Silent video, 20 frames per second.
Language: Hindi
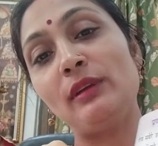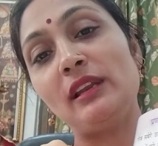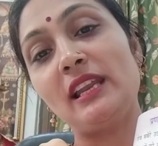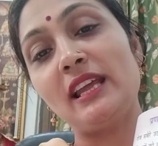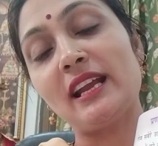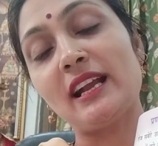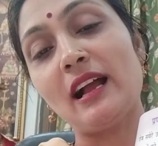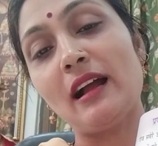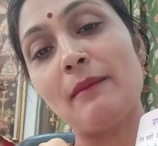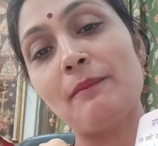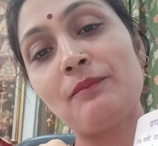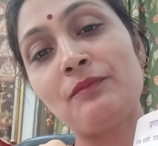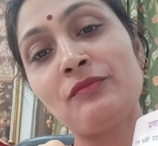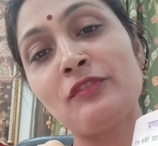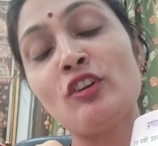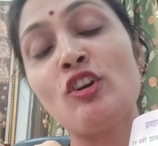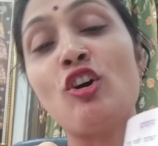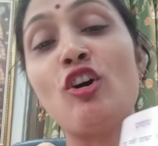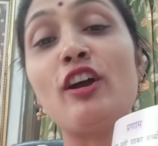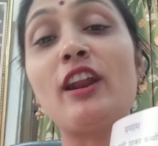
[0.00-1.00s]
मिलेगा
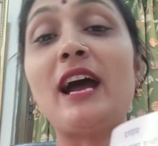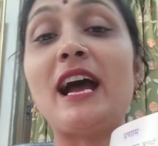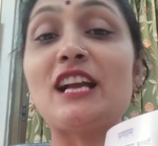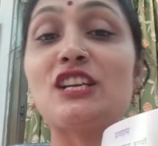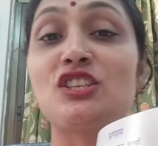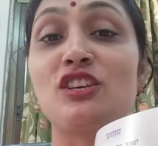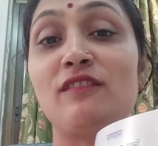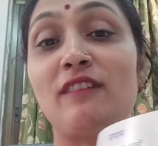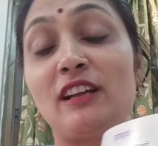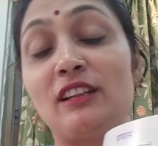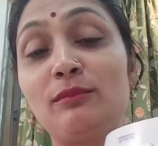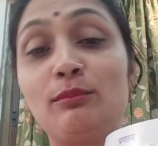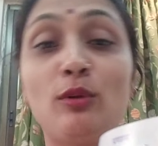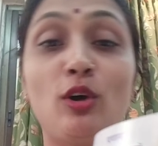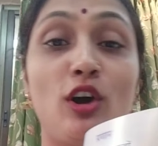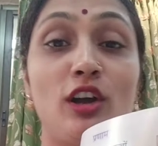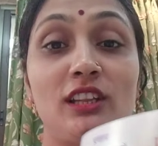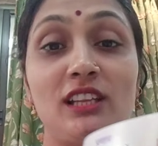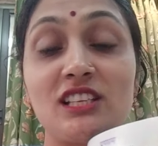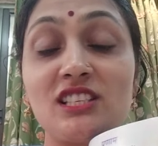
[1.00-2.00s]
और आशीर्वाद
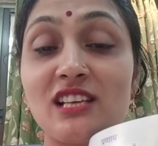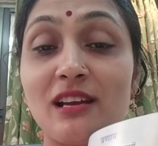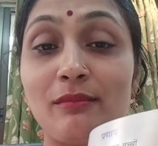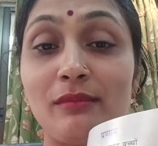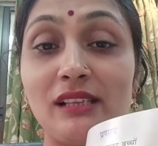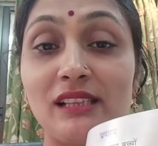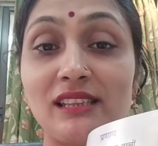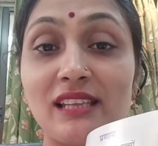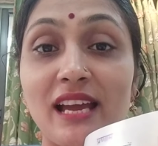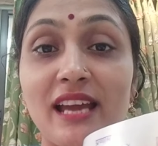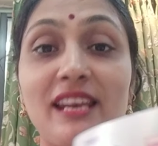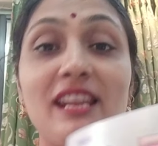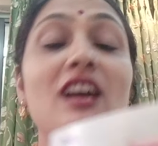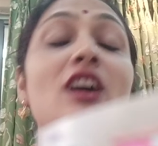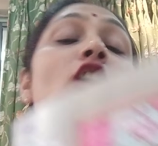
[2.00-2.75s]
बहुत अच्छा मिलता है ना